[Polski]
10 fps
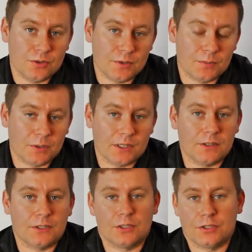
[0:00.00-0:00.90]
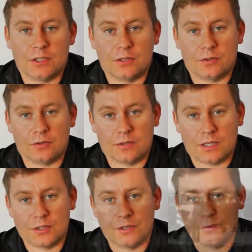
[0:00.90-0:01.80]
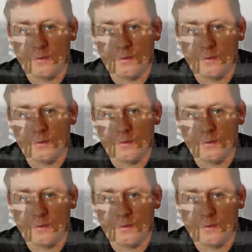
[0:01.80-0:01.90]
nowych pojawia się, że to raczej